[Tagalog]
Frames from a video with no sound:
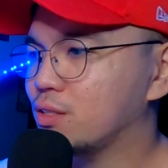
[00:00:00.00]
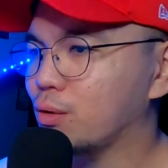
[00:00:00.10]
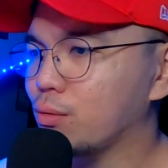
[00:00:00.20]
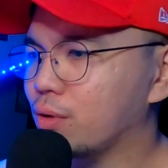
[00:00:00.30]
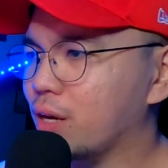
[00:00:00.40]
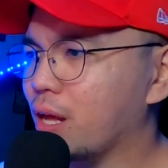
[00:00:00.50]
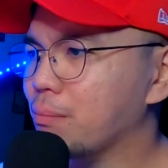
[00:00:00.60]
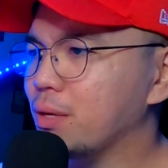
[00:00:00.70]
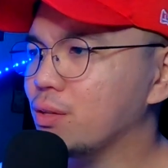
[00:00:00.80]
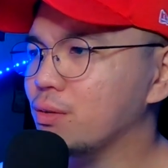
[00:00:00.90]
So,
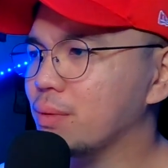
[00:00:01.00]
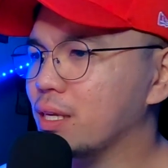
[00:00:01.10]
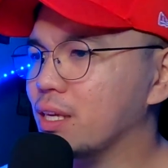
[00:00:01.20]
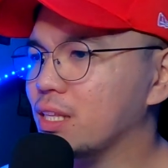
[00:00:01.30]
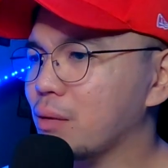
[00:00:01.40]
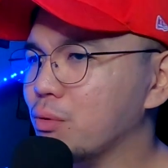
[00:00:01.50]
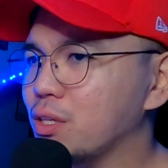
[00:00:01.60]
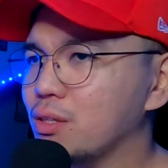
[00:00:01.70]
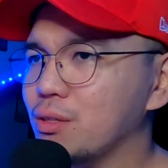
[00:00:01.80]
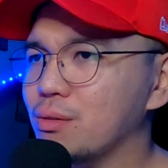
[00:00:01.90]
grabe no, nakikita mo
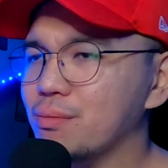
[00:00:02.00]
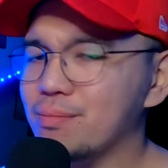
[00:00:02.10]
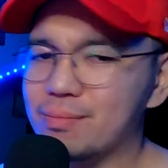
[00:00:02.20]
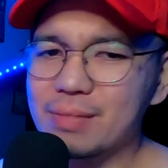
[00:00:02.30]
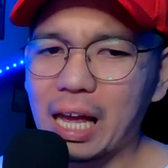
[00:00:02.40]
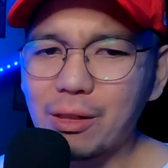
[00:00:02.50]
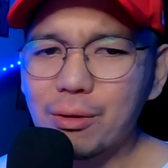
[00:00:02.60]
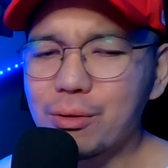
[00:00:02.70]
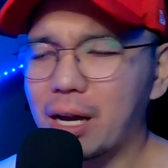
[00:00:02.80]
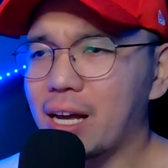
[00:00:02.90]
dito yung
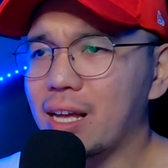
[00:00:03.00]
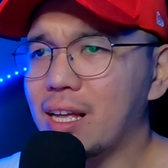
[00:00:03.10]
ano, yung